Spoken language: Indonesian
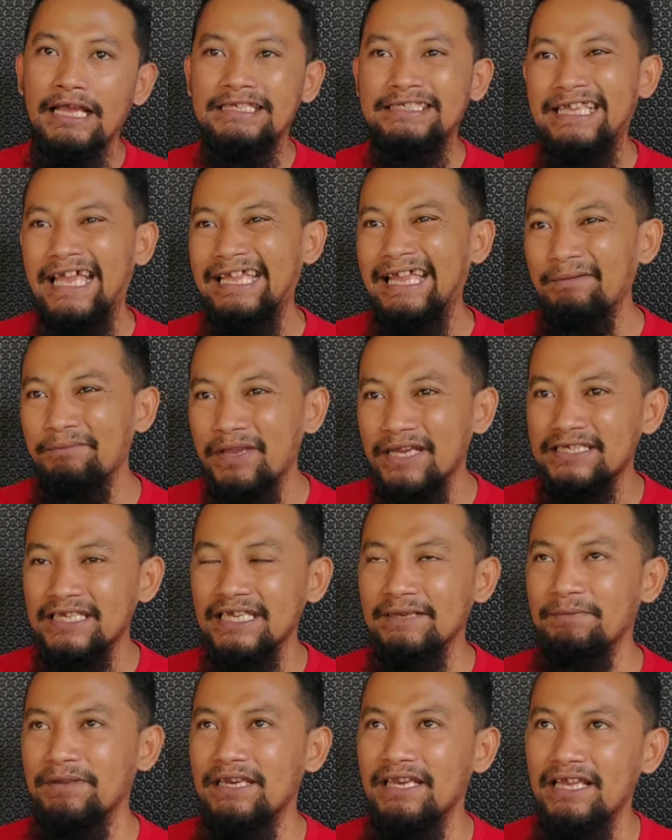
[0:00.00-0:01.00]
saya
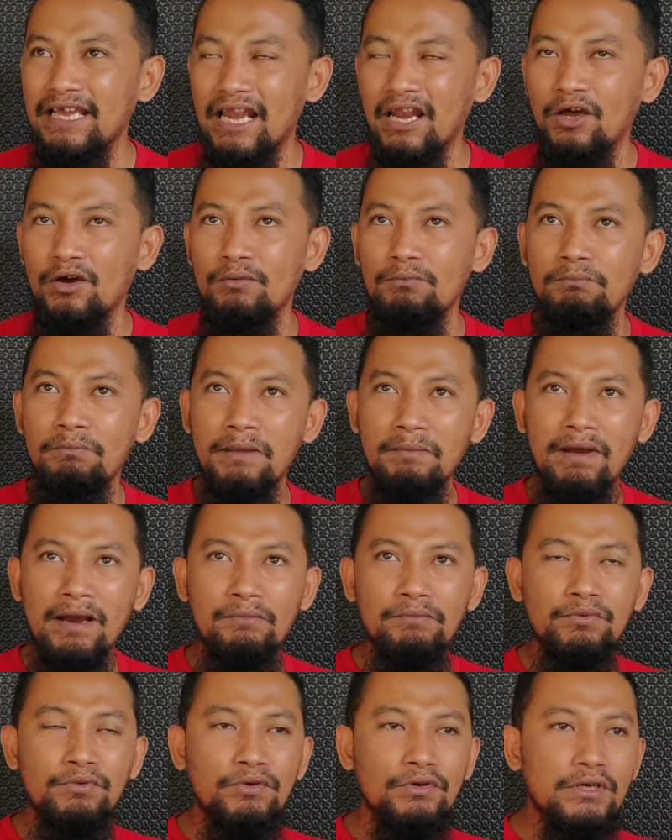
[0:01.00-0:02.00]
biasanya begini kalau
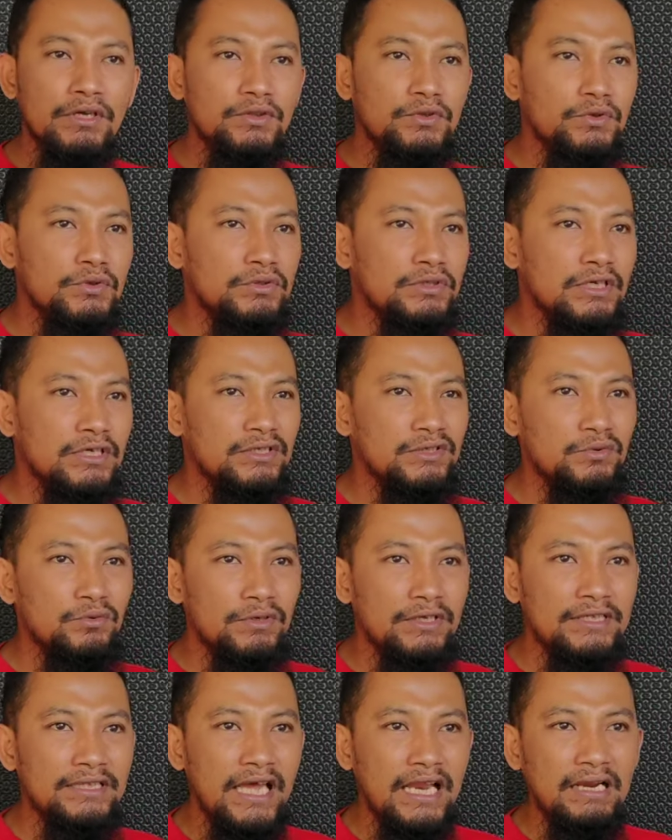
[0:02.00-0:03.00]
memang burung itu
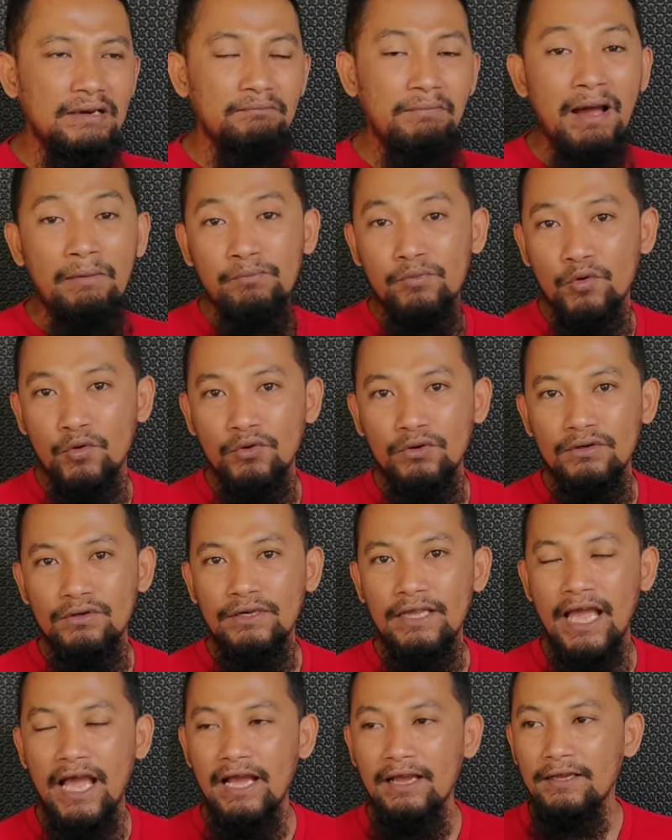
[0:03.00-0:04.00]
kesulitan mabung
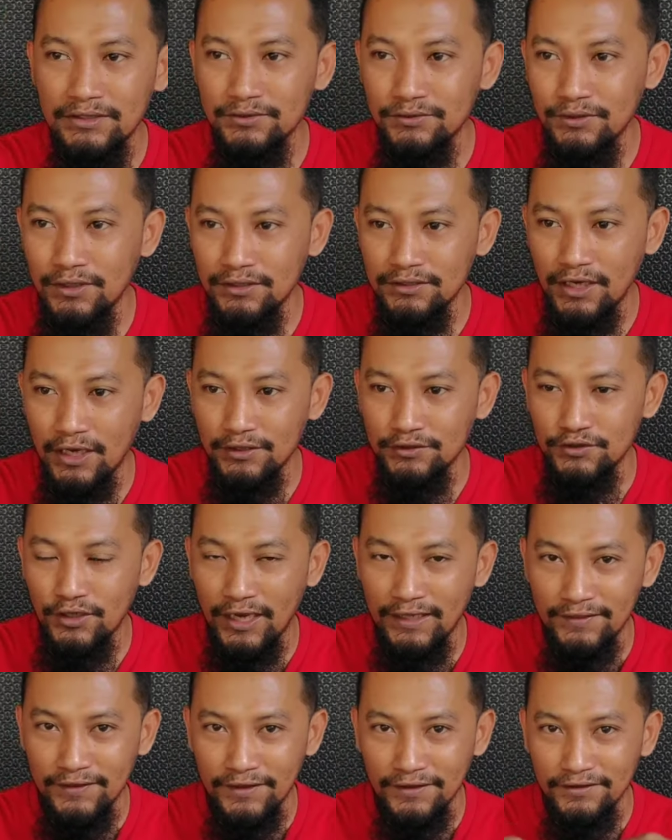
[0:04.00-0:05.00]
ya maksudnya saya
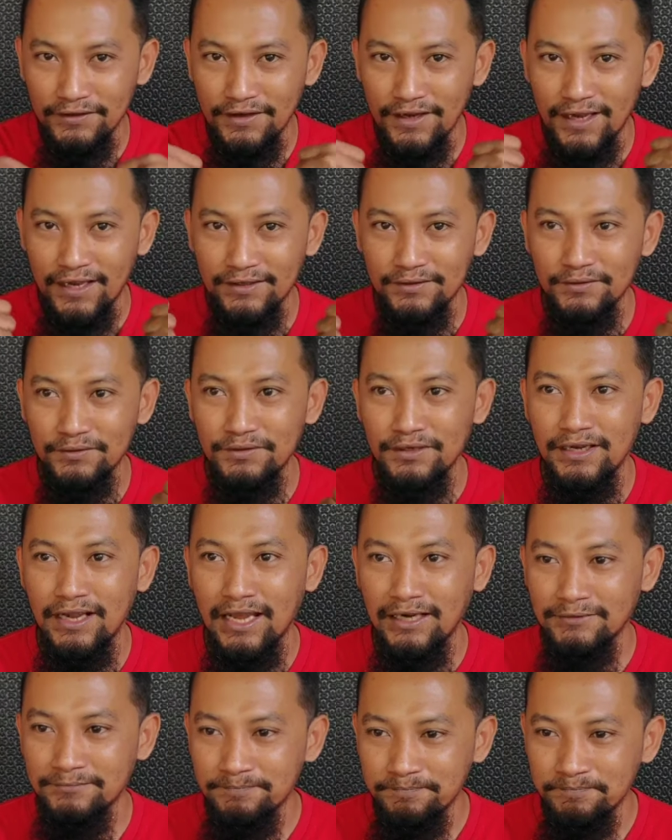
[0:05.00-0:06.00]
setting dia itu
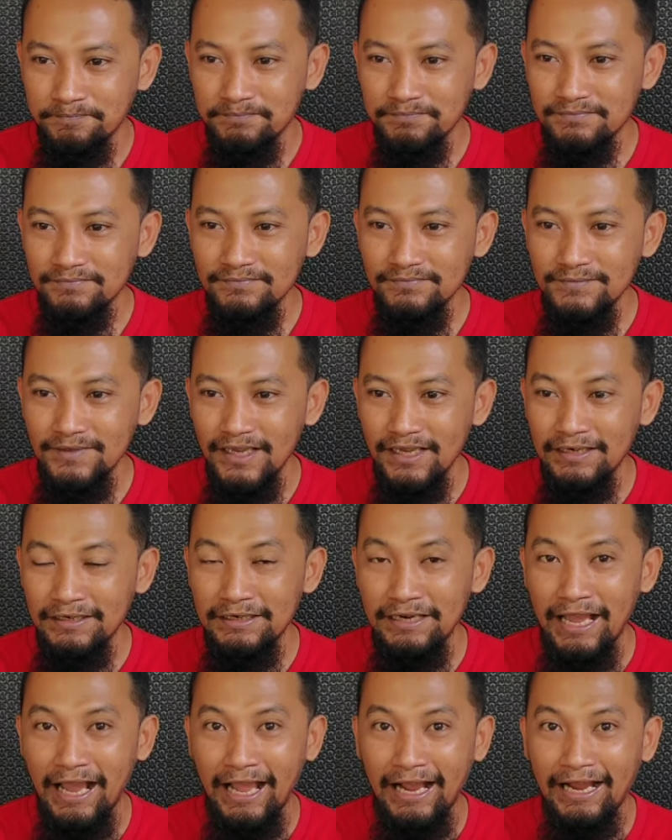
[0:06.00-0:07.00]
dengan
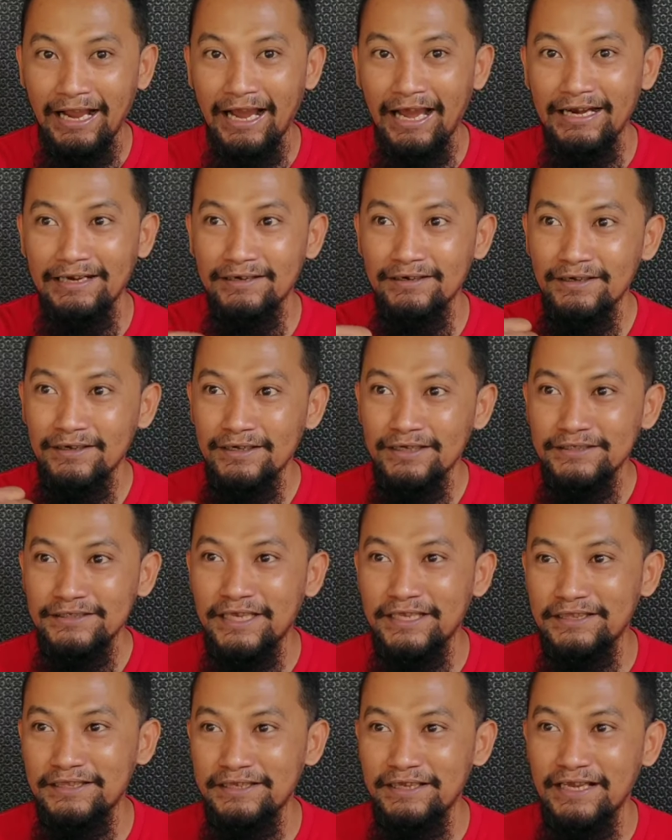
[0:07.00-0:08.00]
dengan
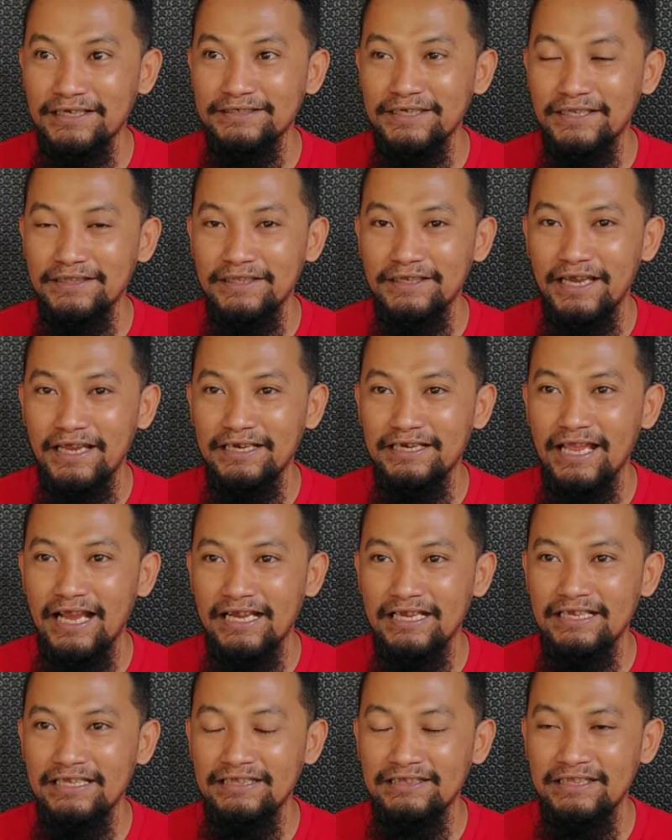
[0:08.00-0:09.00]
settingan-settingan
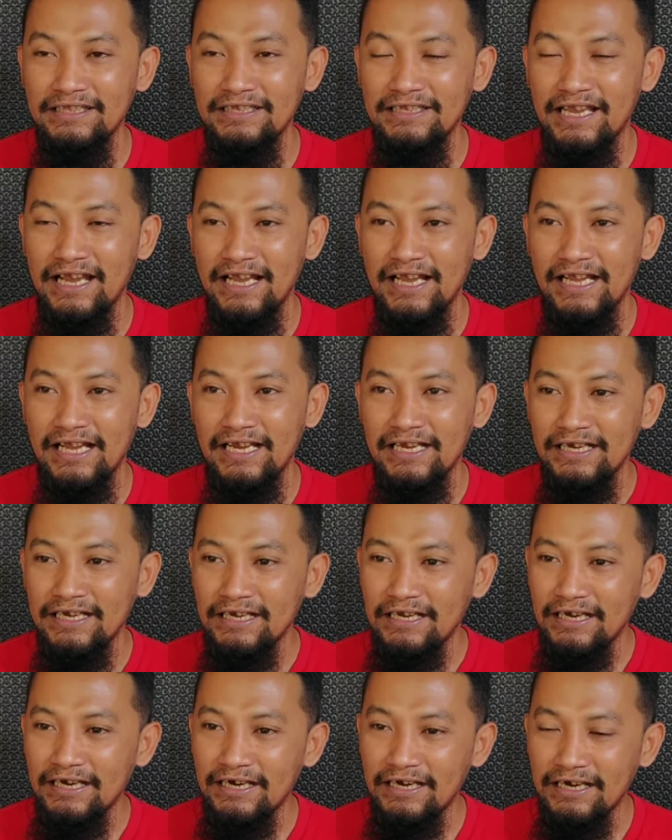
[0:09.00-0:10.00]
yang intinya
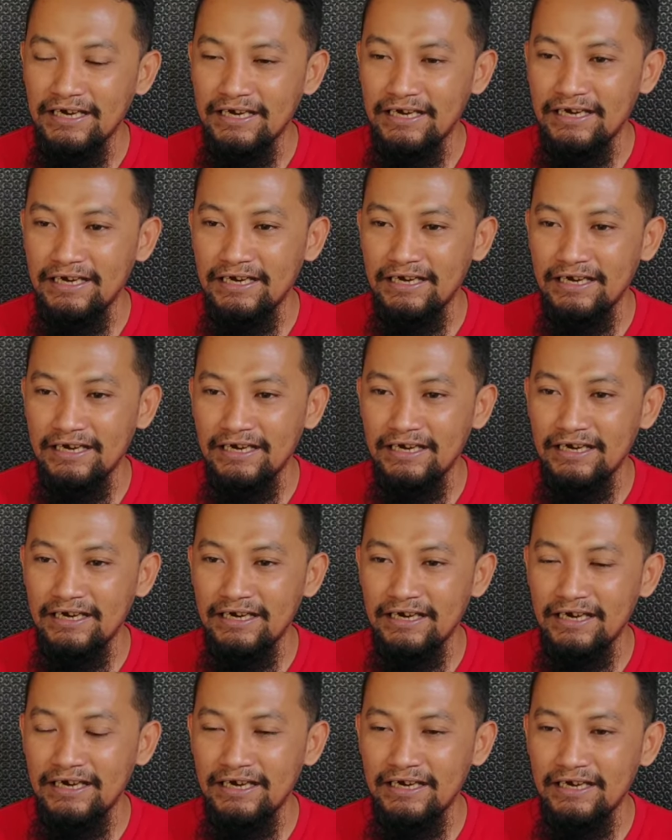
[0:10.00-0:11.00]
uh, uh,
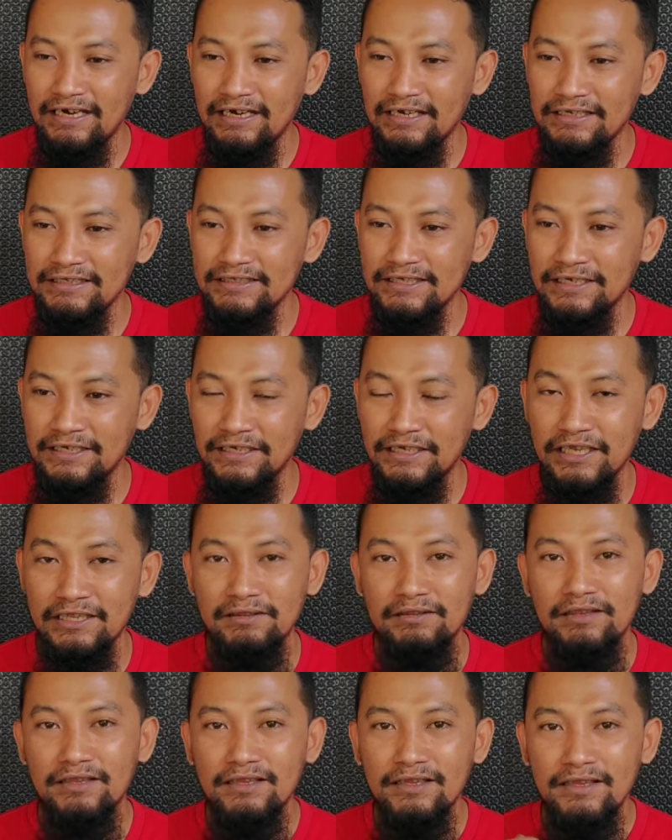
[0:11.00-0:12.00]
uh,
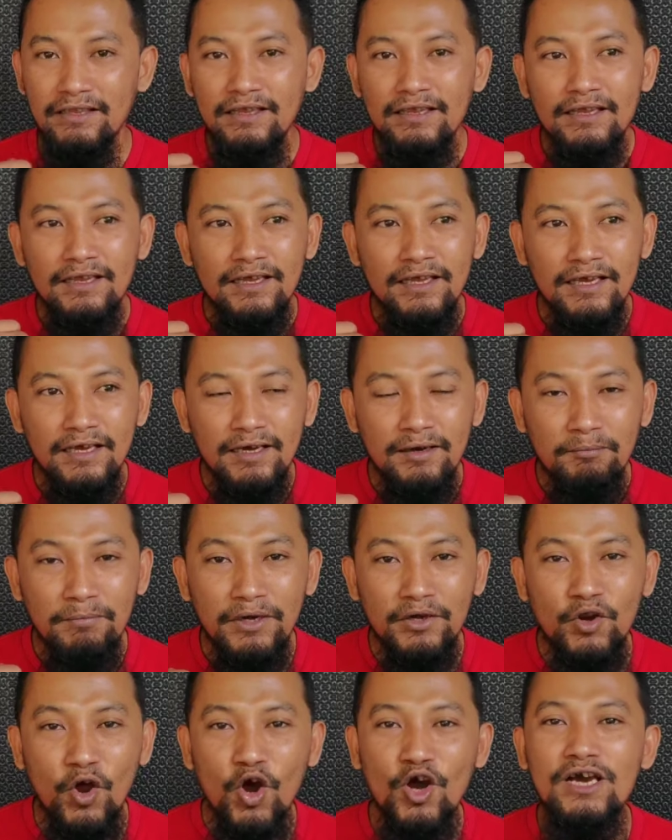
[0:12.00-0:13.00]
sedikit
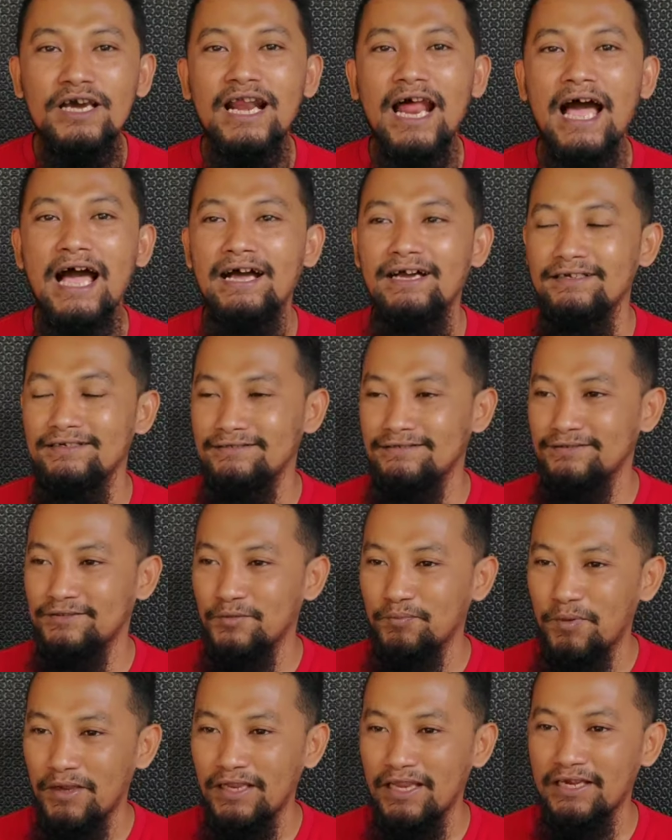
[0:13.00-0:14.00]
mendongkrak
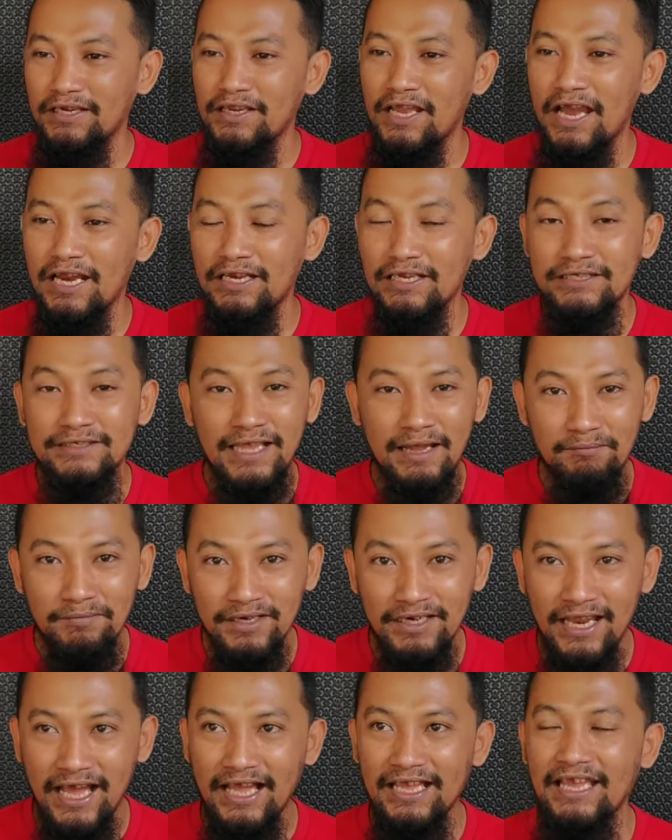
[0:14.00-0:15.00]
supaya dia ada
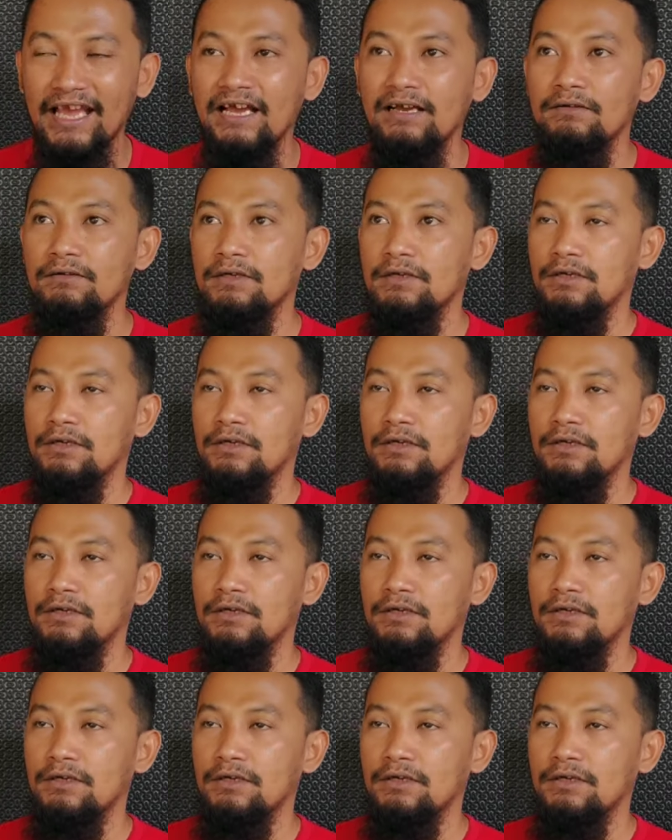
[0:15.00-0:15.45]
stamina ya.